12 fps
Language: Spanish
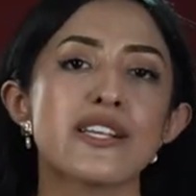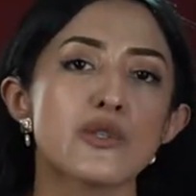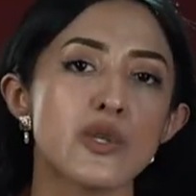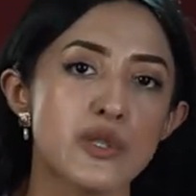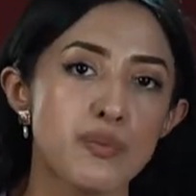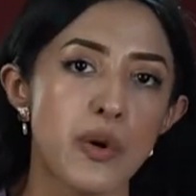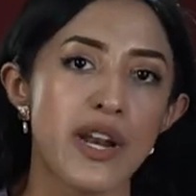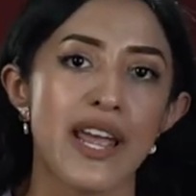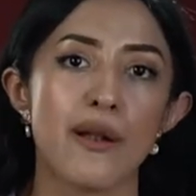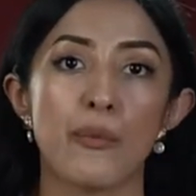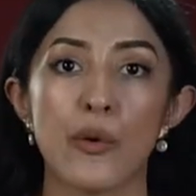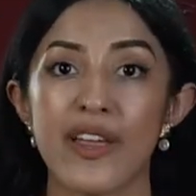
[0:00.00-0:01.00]
esto es por
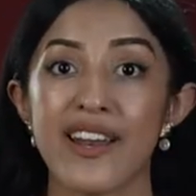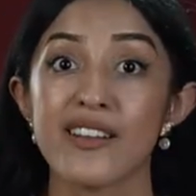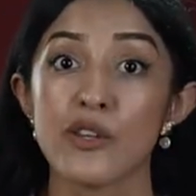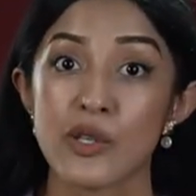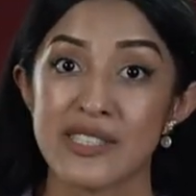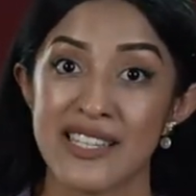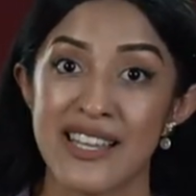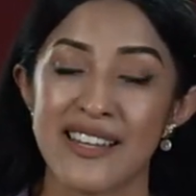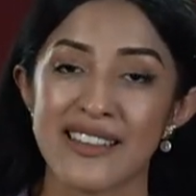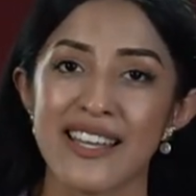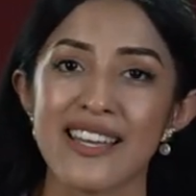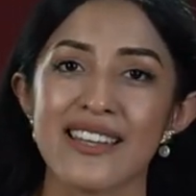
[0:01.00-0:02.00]
el poder
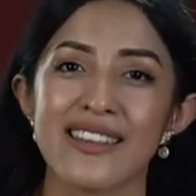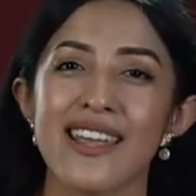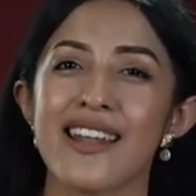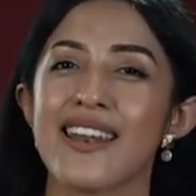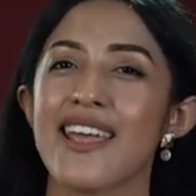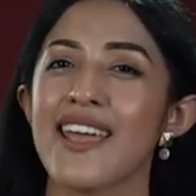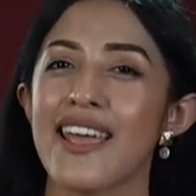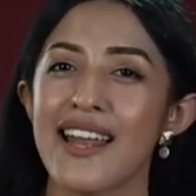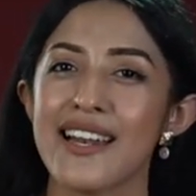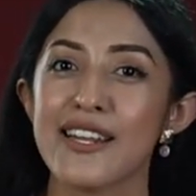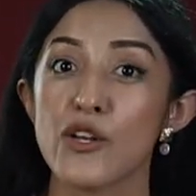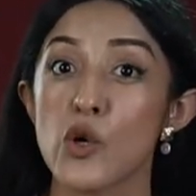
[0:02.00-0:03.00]
antioxidante que tiene
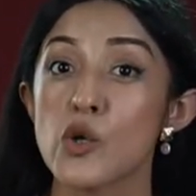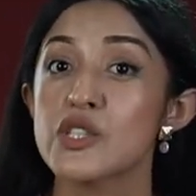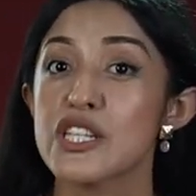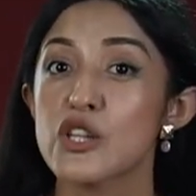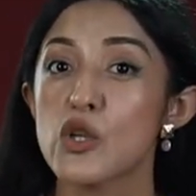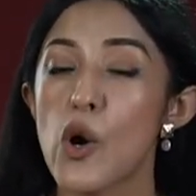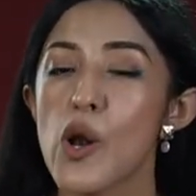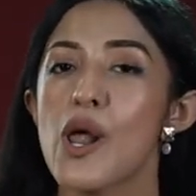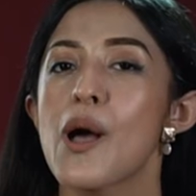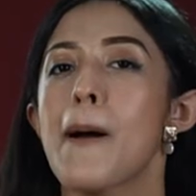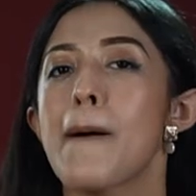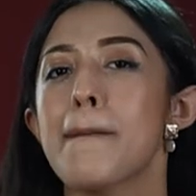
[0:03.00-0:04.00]
el inositol,
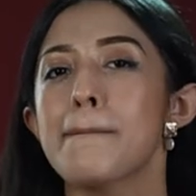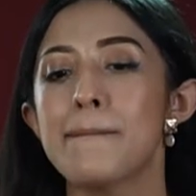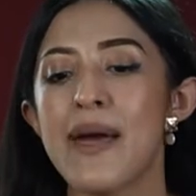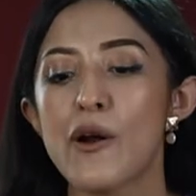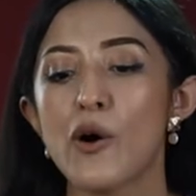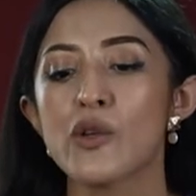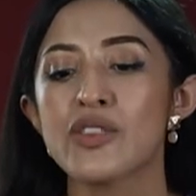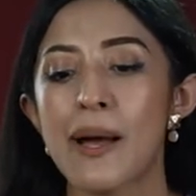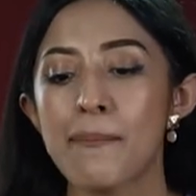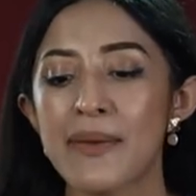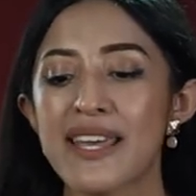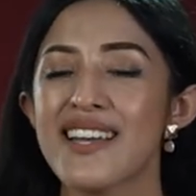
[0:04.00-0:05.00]
pero
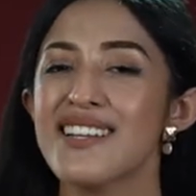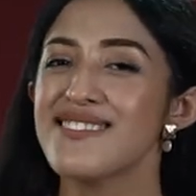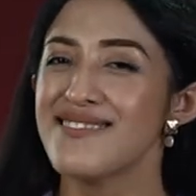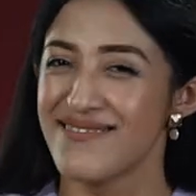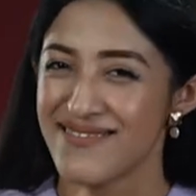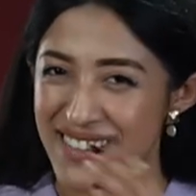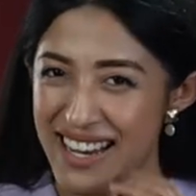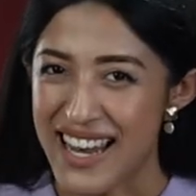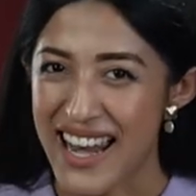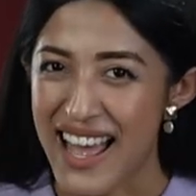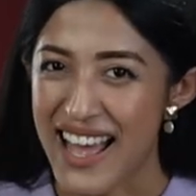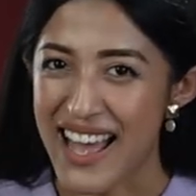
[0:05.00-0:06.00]
también
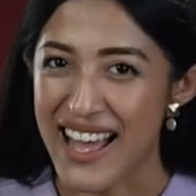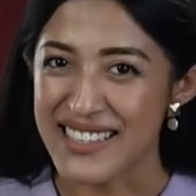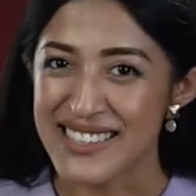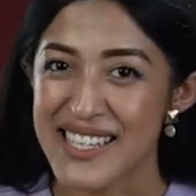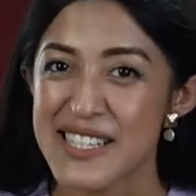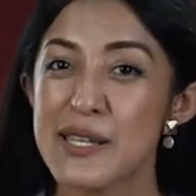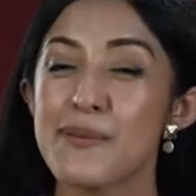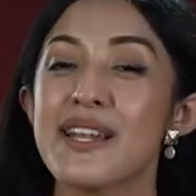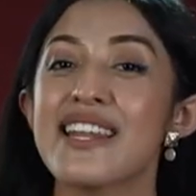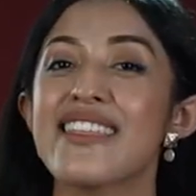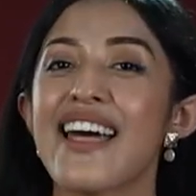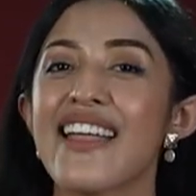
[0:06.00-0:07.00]
la
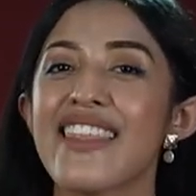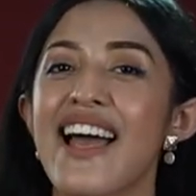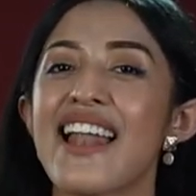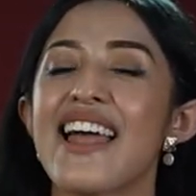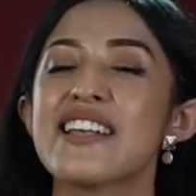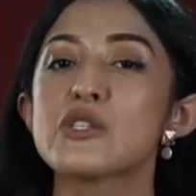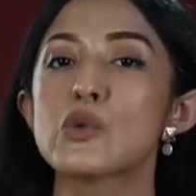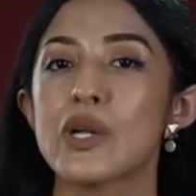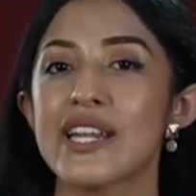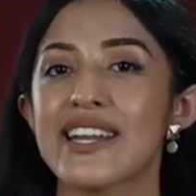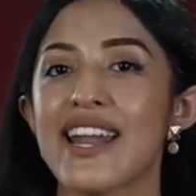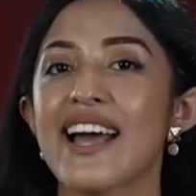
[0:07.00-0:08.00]
sensibilidad a la
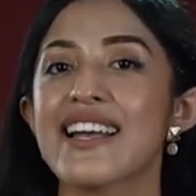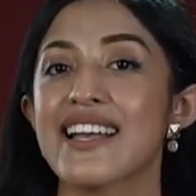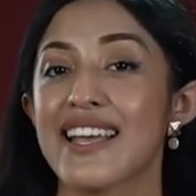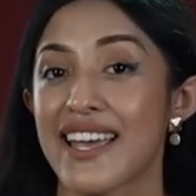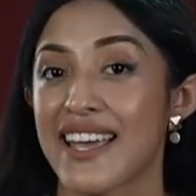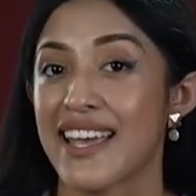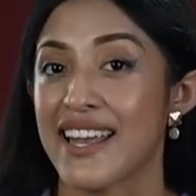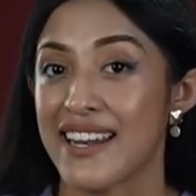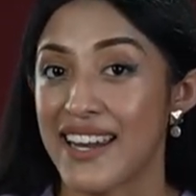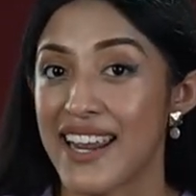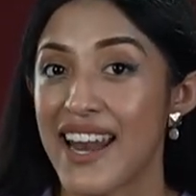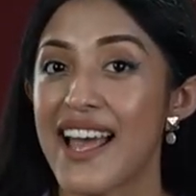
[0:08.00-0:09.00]
insulina que
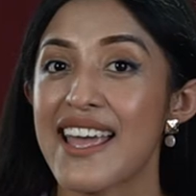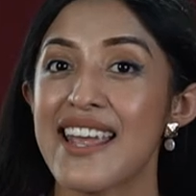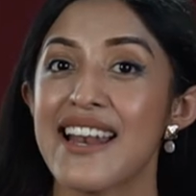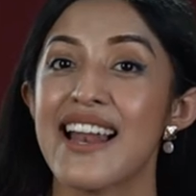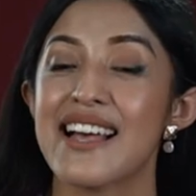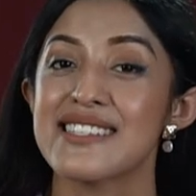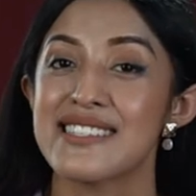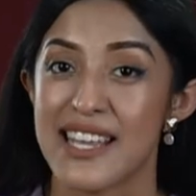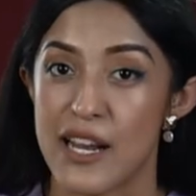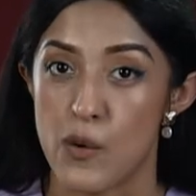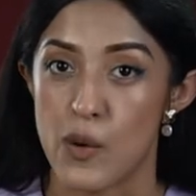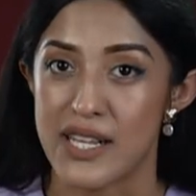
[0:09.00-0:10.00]
genera en las
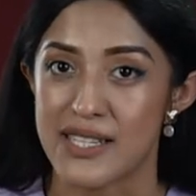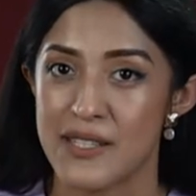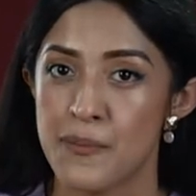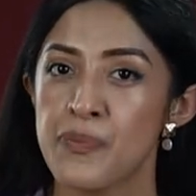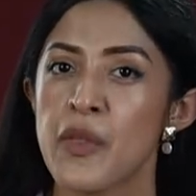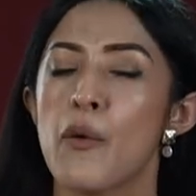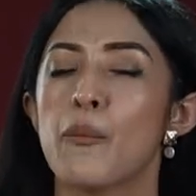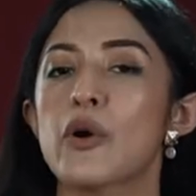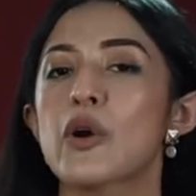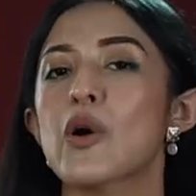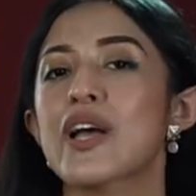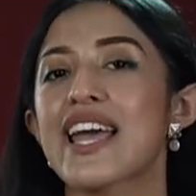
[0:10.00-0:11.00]
células
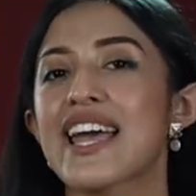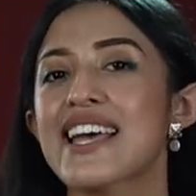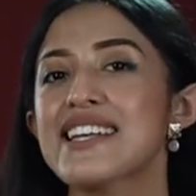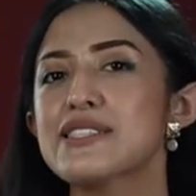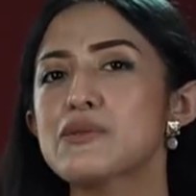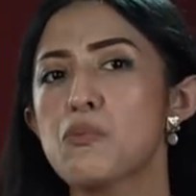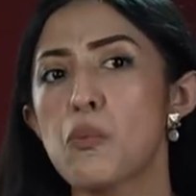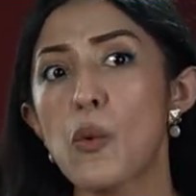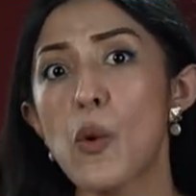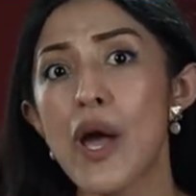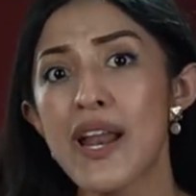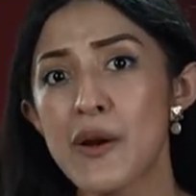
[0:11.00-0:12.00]
por lo que es
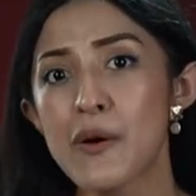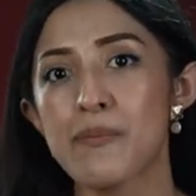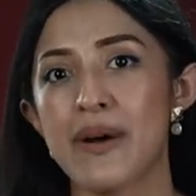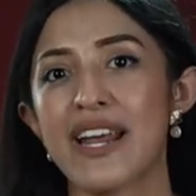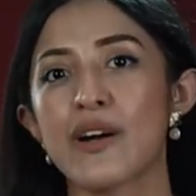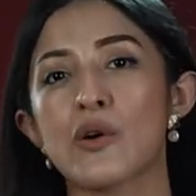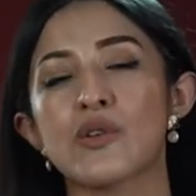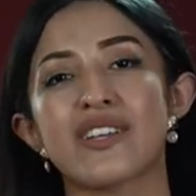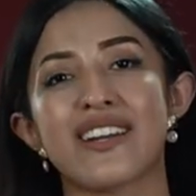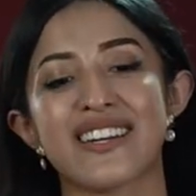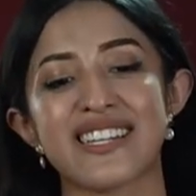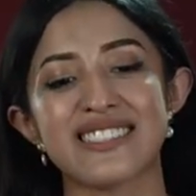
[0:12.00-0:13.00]
bueno para
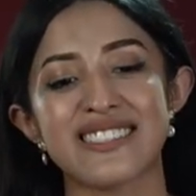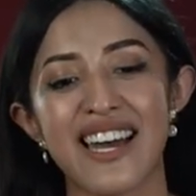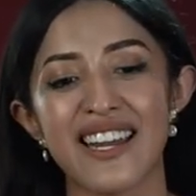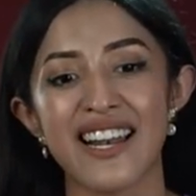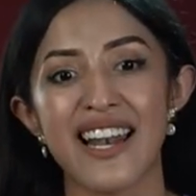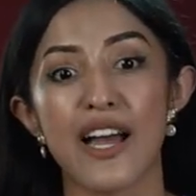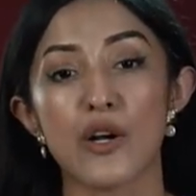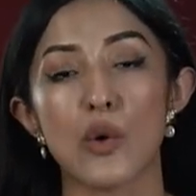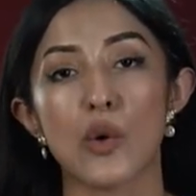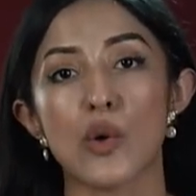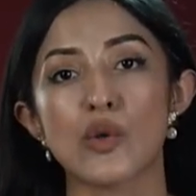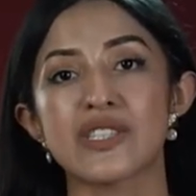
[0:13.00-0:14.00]
contrarrestar la
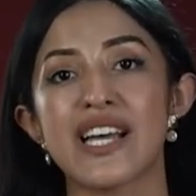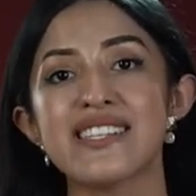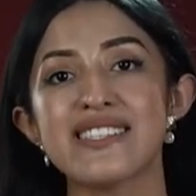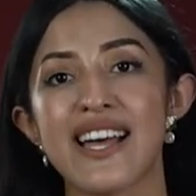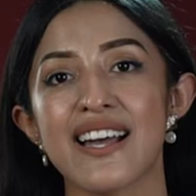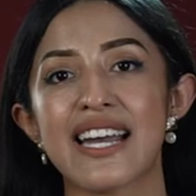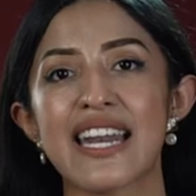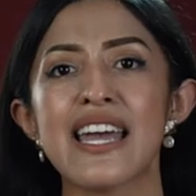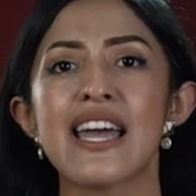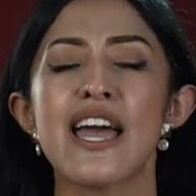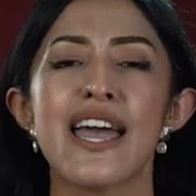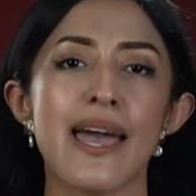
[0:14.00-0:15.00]
glucosa en
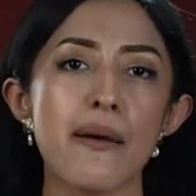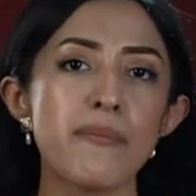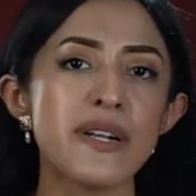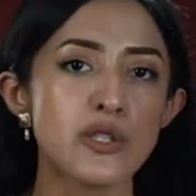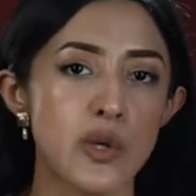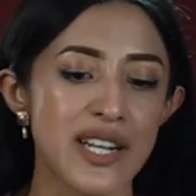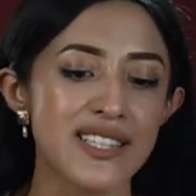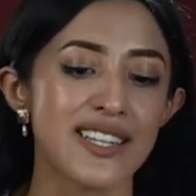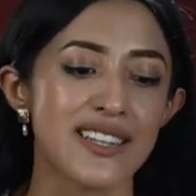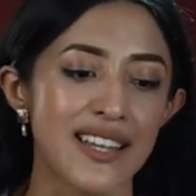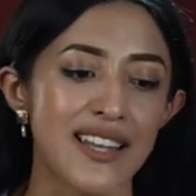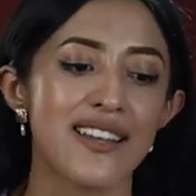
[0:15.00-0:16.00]
sangre en personas
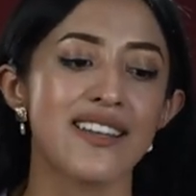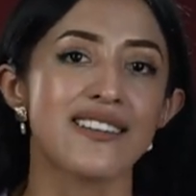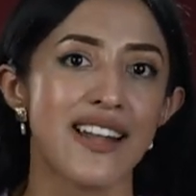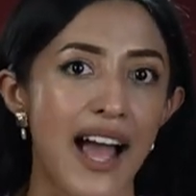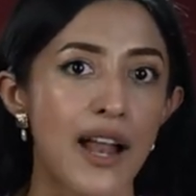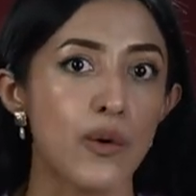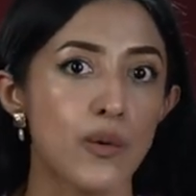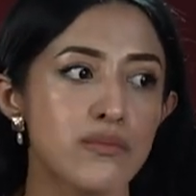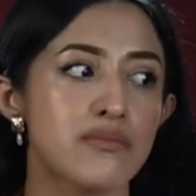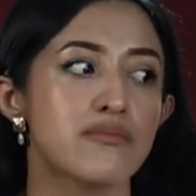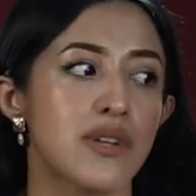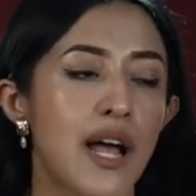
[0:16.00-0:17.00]
que tienen
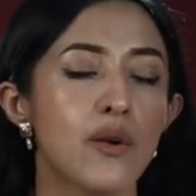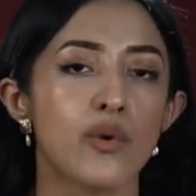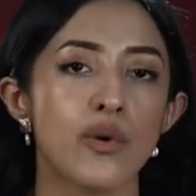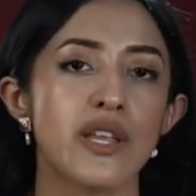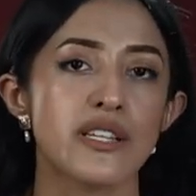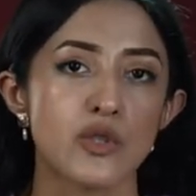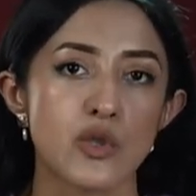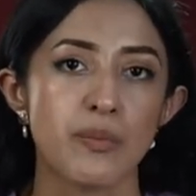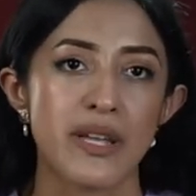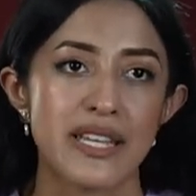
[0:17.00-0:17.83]
algún, alguno de estos